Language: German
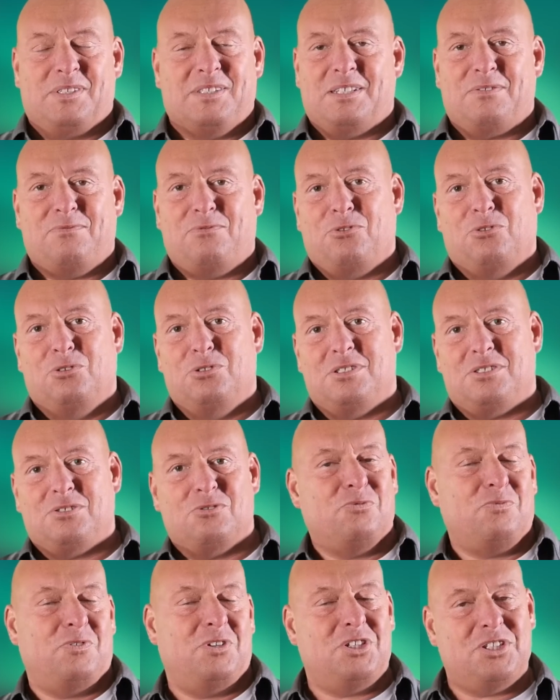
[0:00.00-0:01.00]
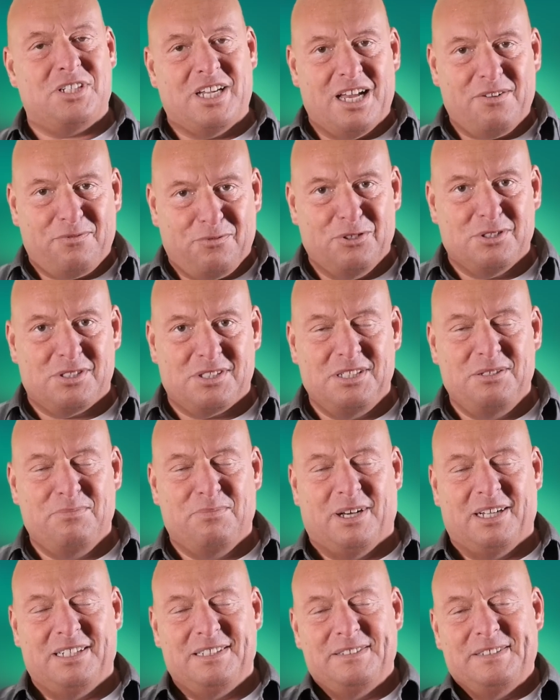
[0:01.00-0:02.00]
ist sind für uns irgendwie nicht
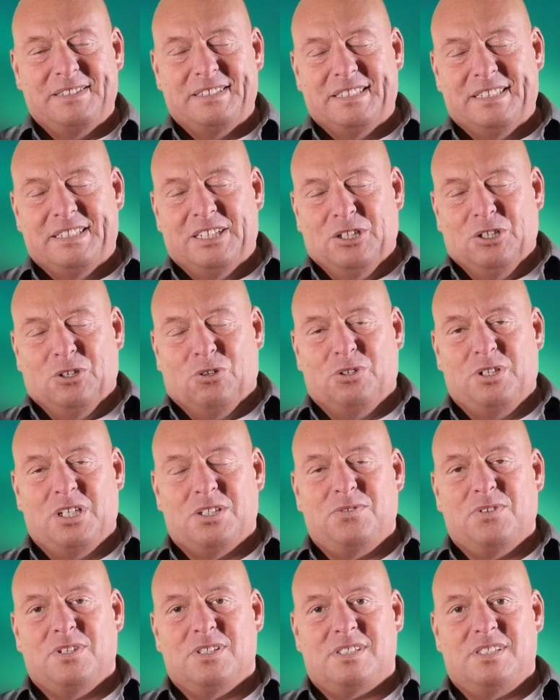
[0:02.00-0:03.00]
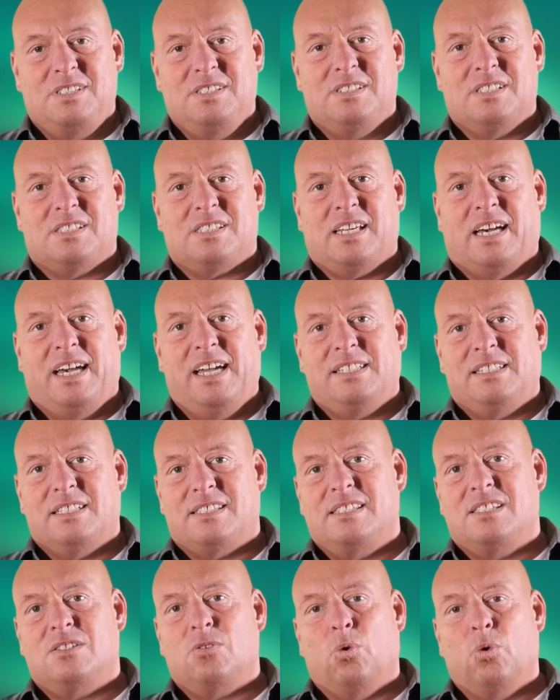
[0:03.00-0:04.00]
nachvollziehbar. Und deswegen ist diese Zeit,
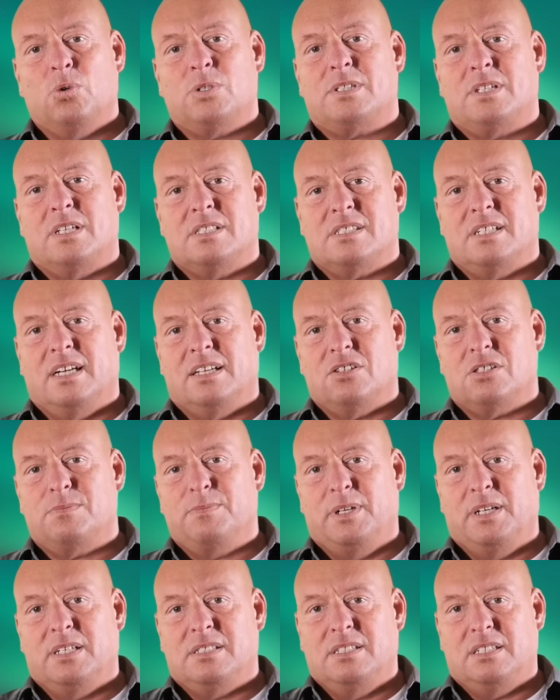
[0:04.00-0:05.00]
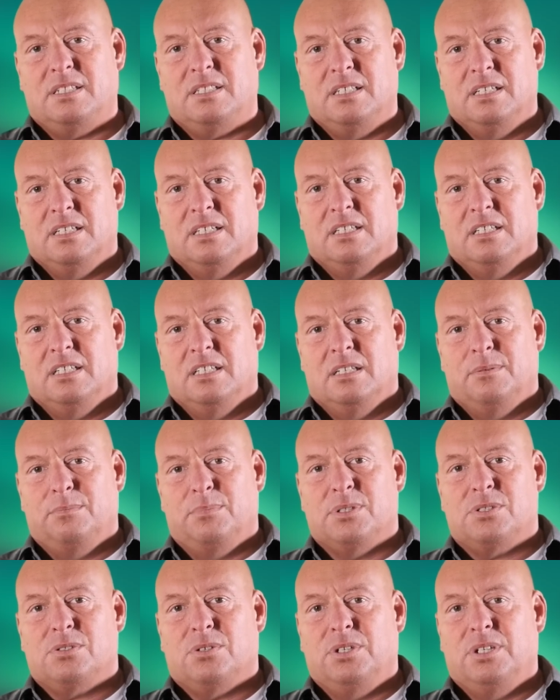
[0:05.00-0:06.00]
jetzt diese Osternzeit aus meiner Sicht
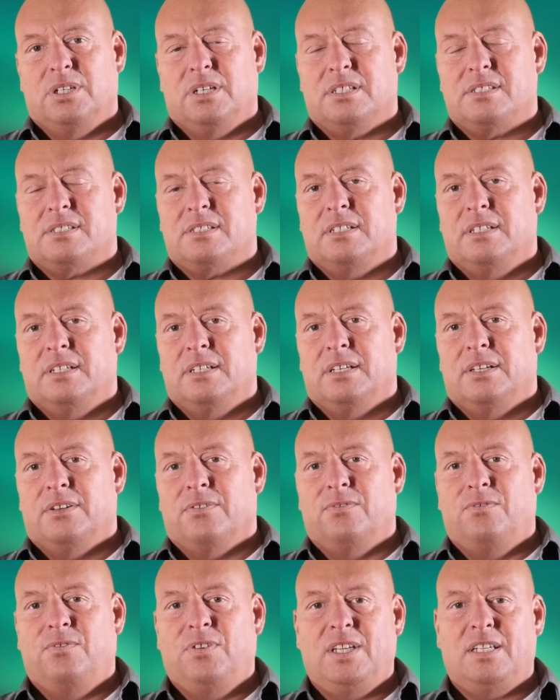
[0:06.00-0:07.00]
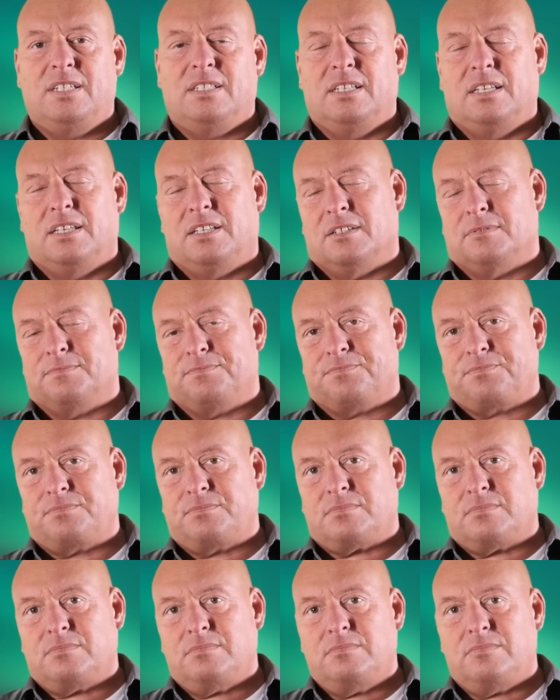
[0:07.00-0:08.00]
besonders wichtig.
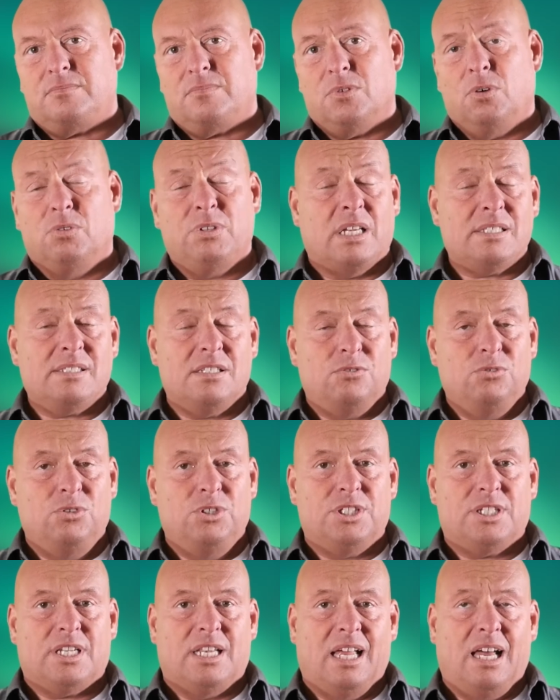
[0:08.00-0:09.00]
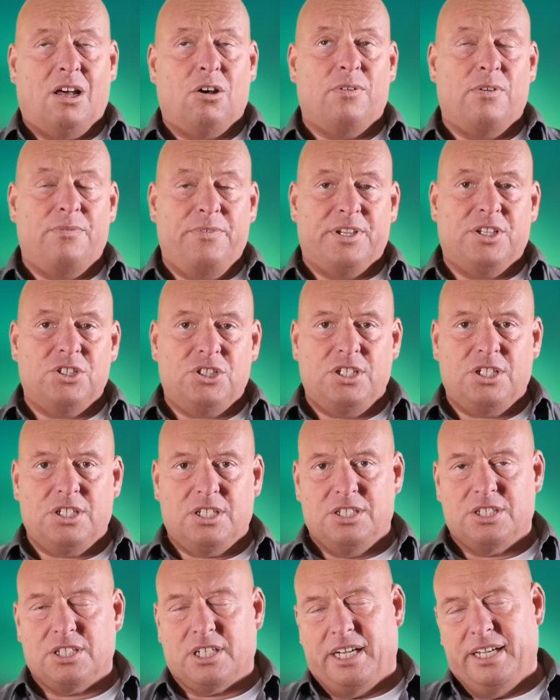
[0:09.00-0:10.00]
Und das ist natürlich klar, auch wenn wir
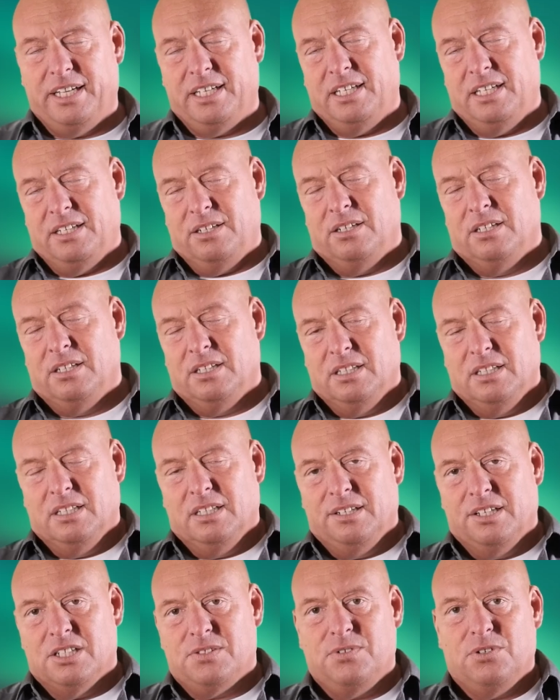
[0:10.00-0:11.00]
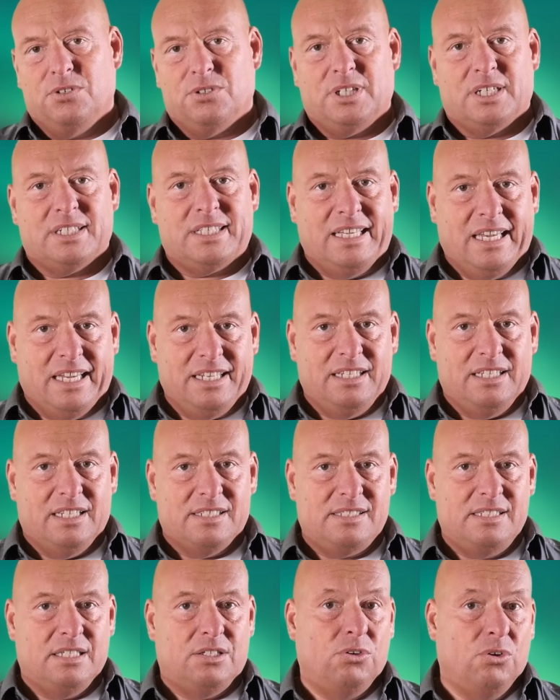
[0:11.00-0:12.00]
geschichtlich reingehen, dass wir dort erkennen,
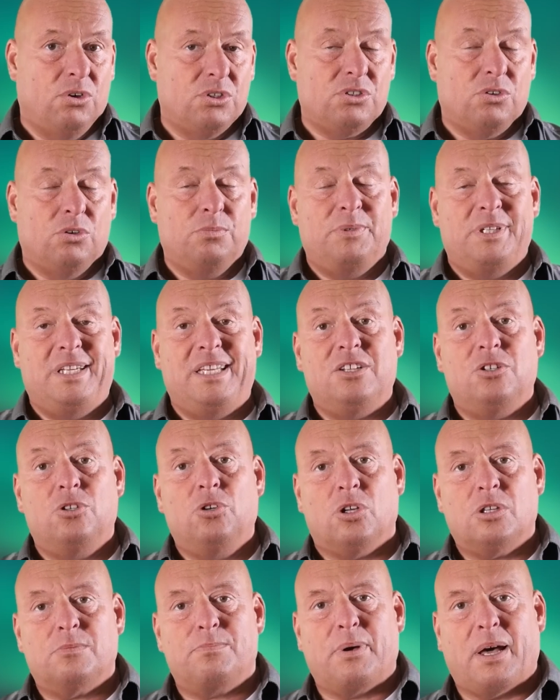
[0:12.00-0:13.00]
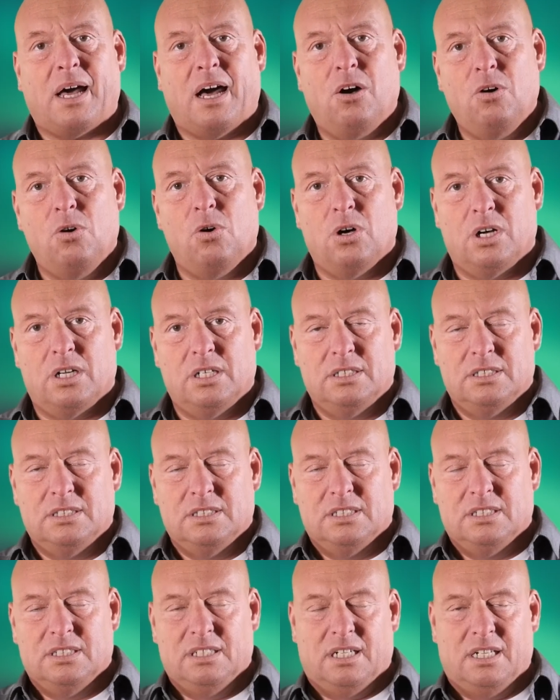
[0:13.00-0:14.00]
dass die Kirche unbedingt Gott braucht
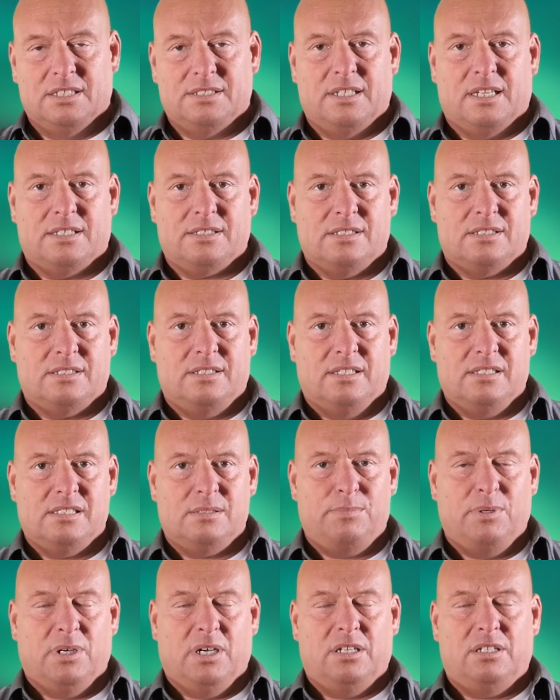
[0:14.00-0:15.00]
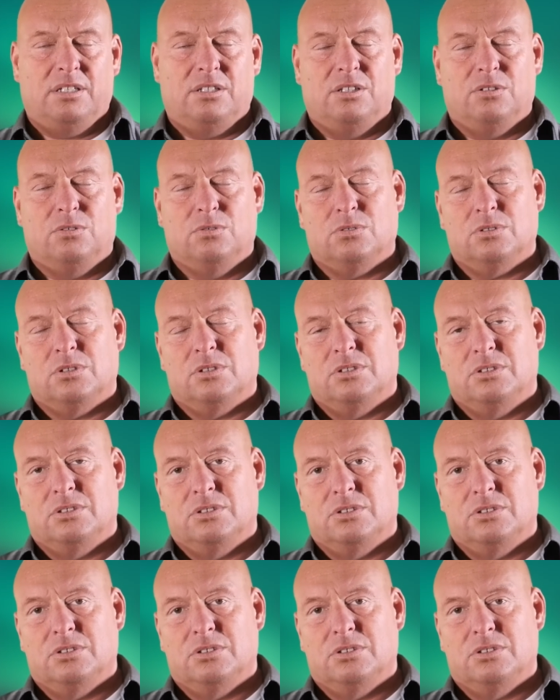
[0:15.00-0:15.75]
als Existenzberechtigung.